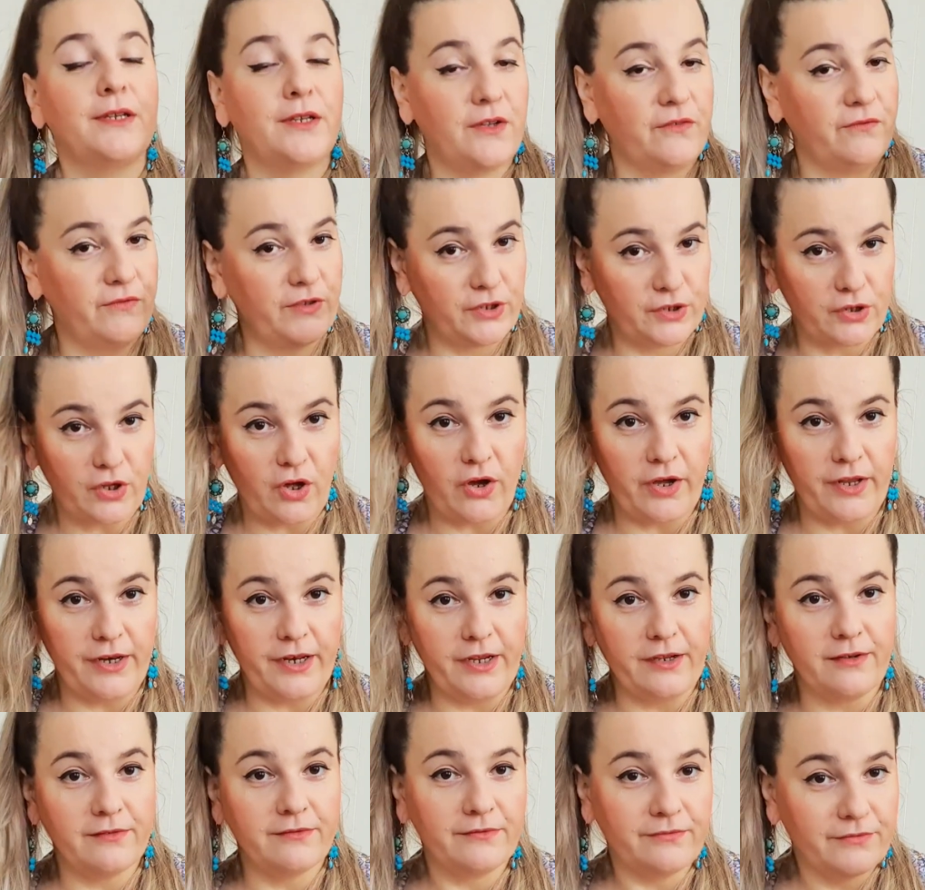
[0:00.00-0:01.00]

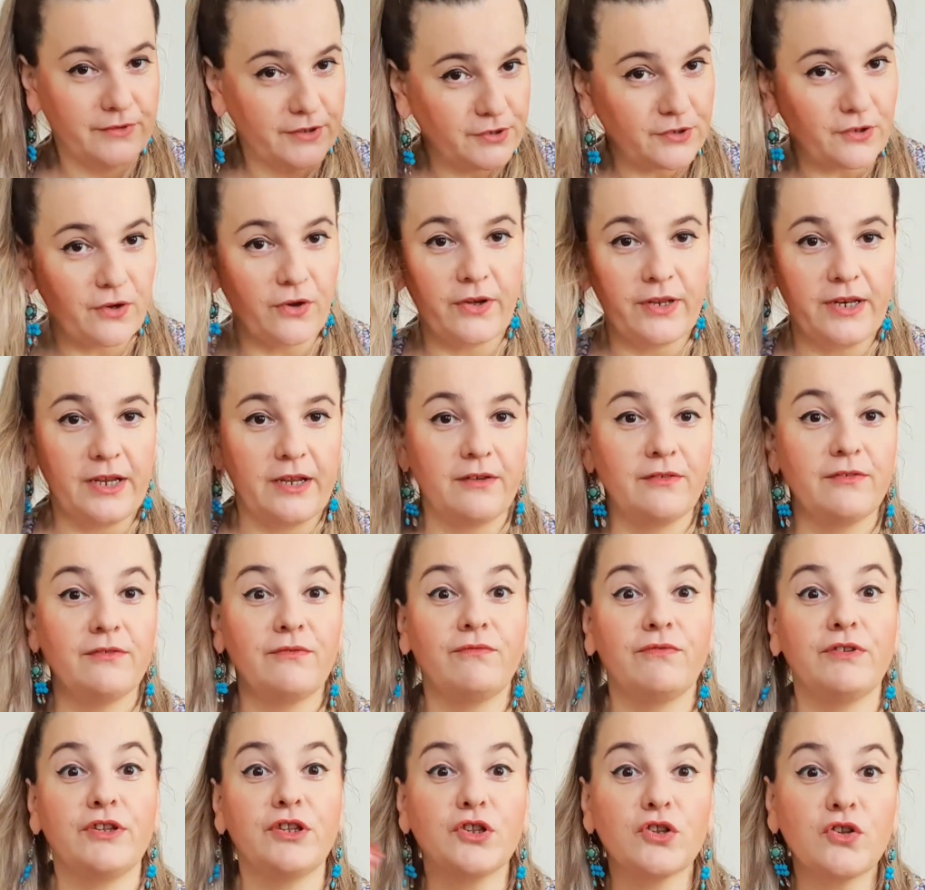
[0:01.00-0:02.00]
Vitória, vitória,
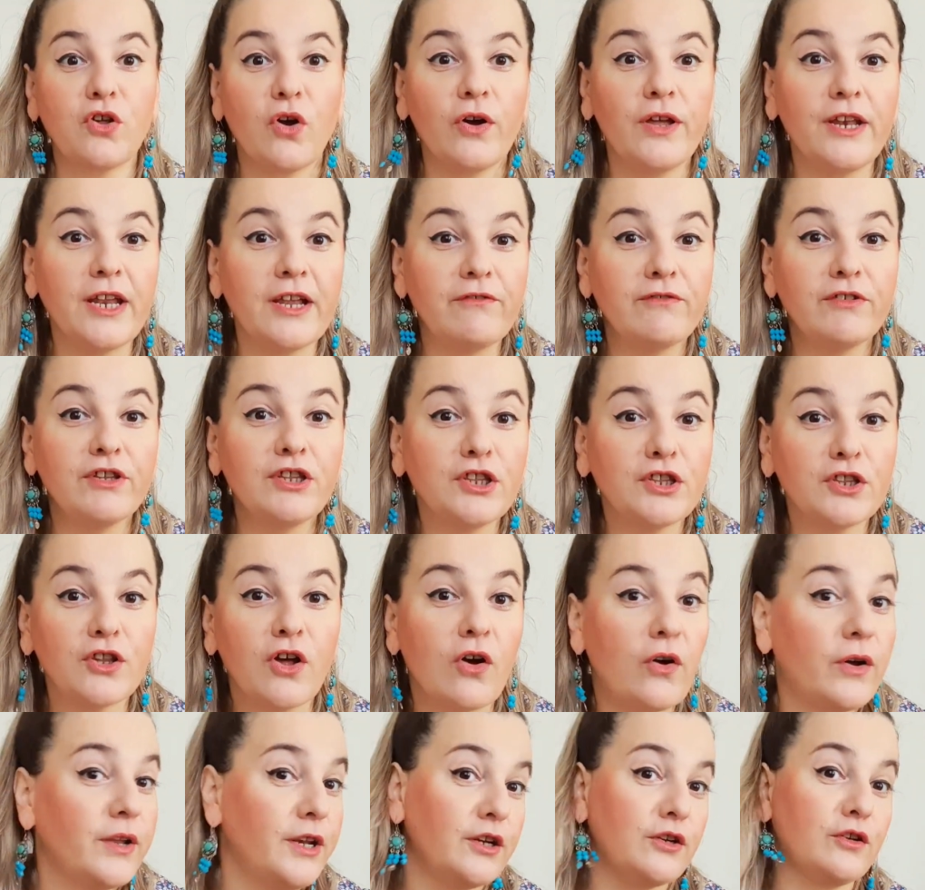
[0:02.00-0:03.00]
vitória,
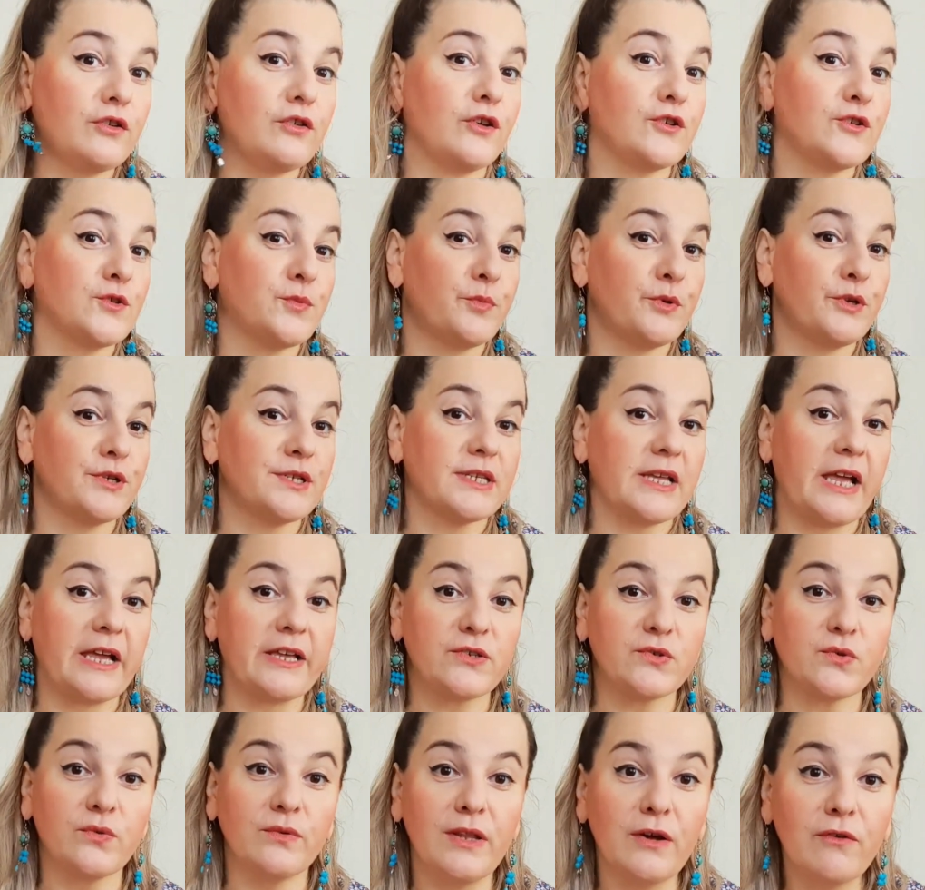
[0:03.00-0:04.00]
vitória no nosso
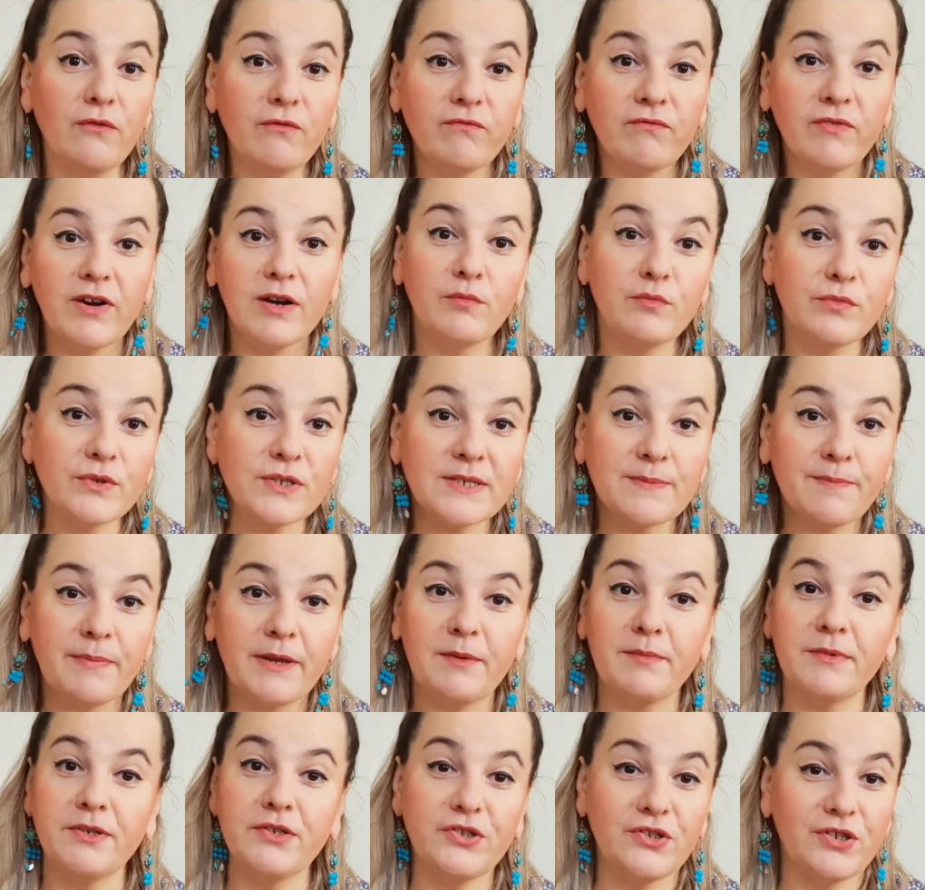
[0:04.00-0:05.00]
processo. Não vamos
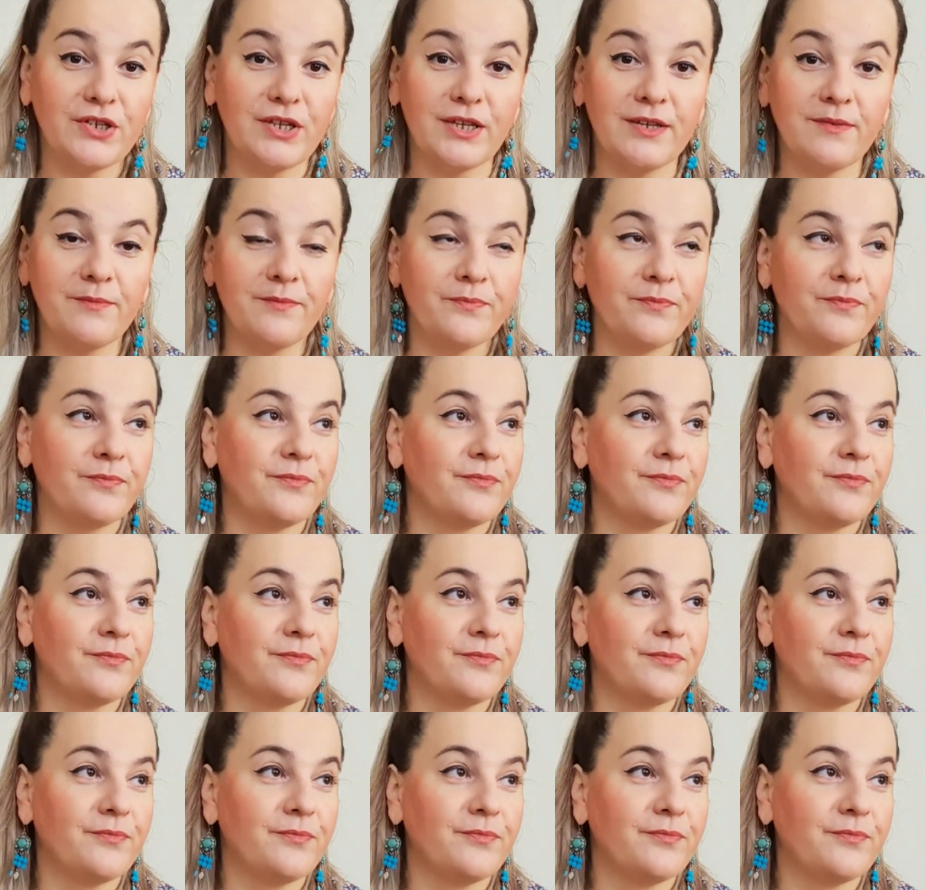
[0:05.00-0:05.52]
permitir